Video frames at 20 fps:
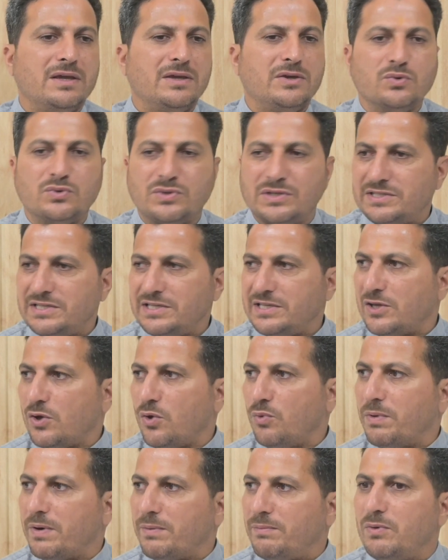यूसीसी के
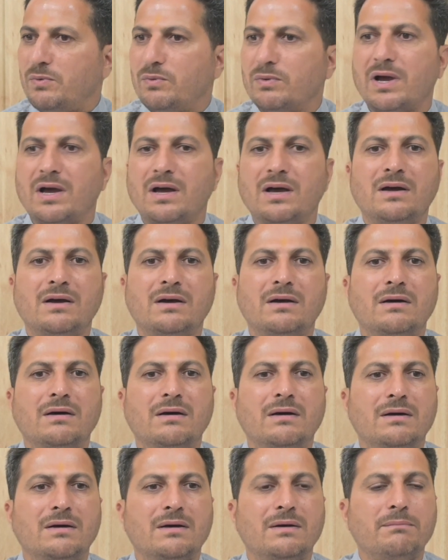ऊपर भी उनका
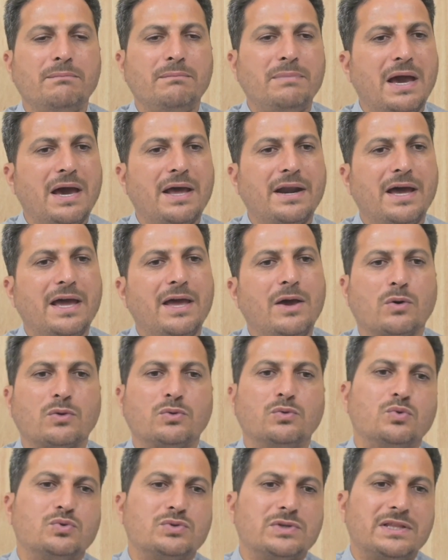बयान आया और
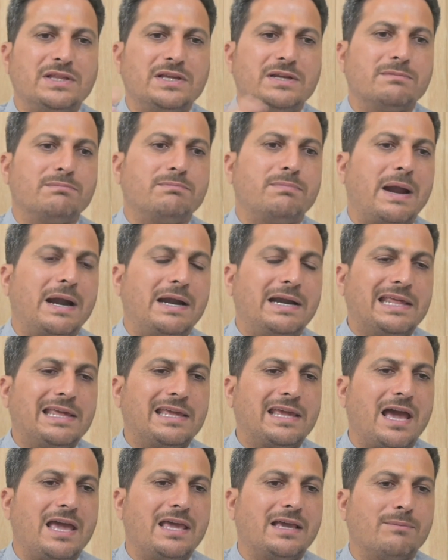दूसरे दिन पार्टी
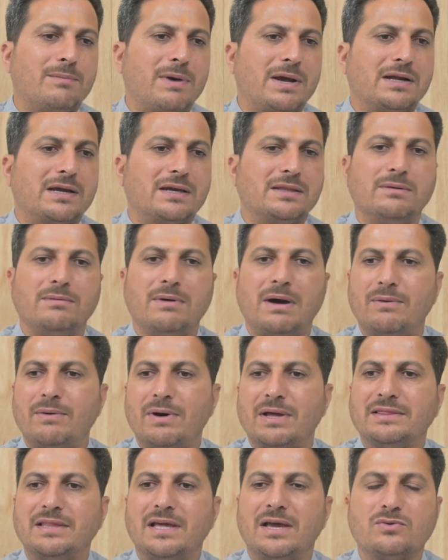के हाईकमान का दबाव
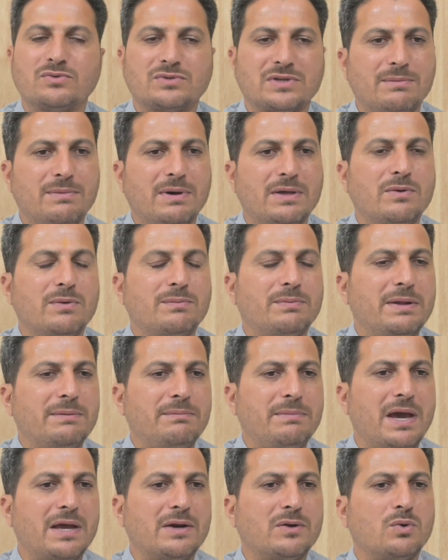आता है उसके बाद वो अपने
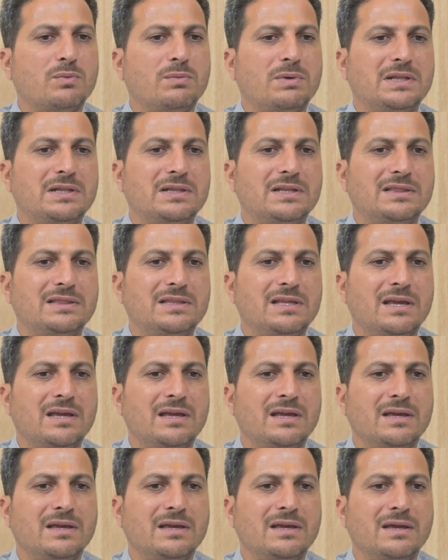बयान को बदल देते हैं
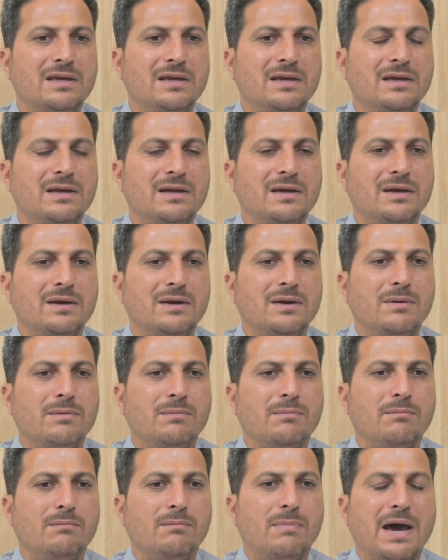
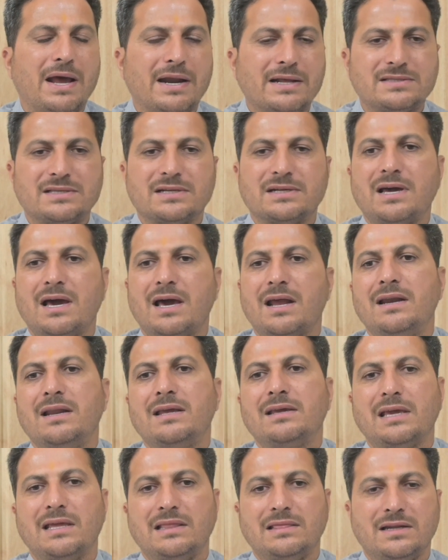भारत सरकार
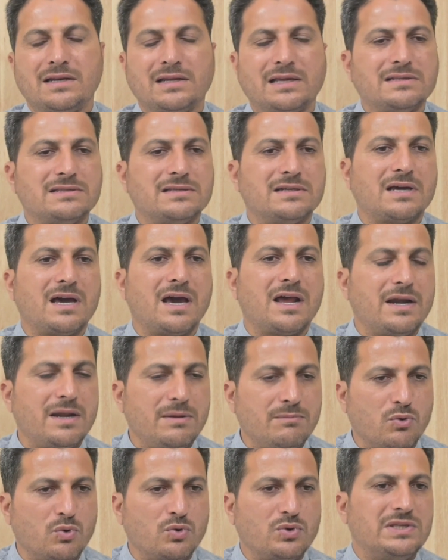ने केंद्र की सरकार
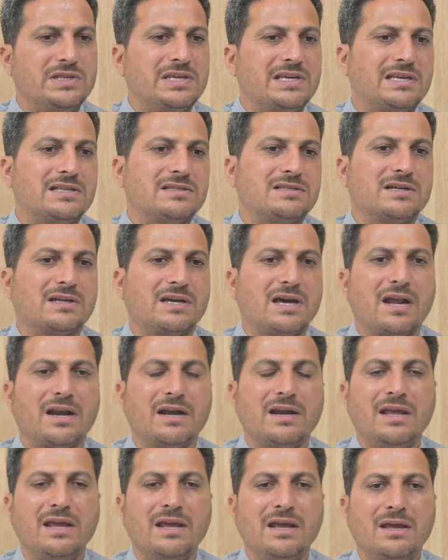ने मोदी जी की
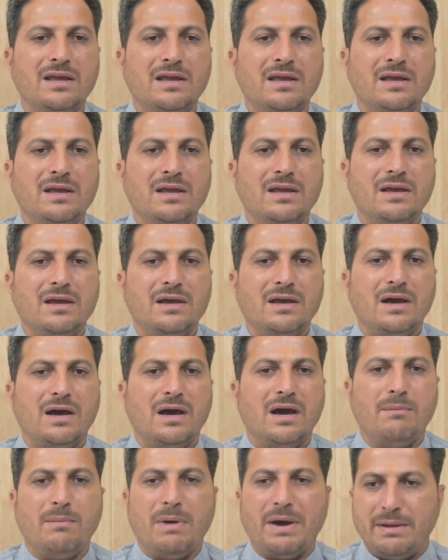सरकार ने
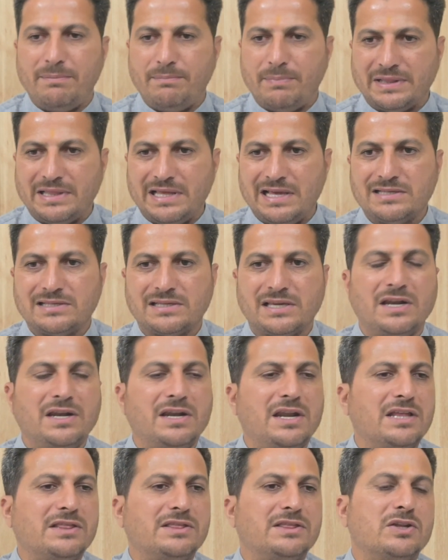हमारे प्रदेश के
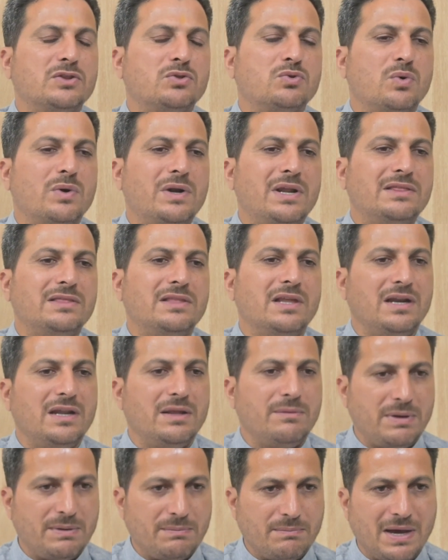नेतृत्व ने
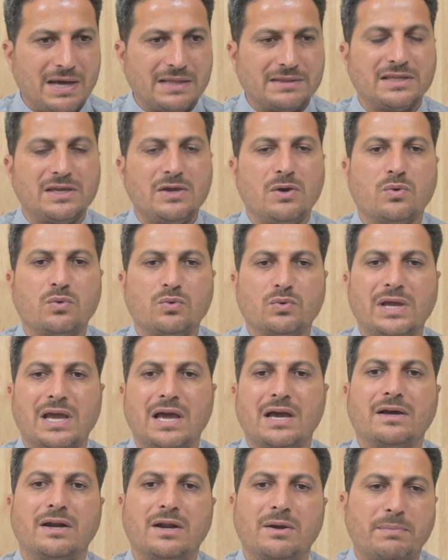दिल्ली में बात की और उनके
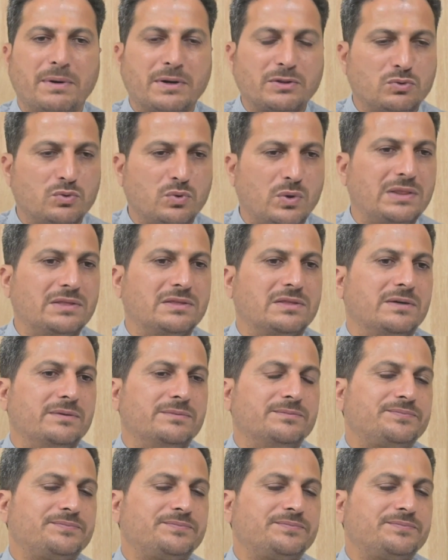आग्रह पर तुरंत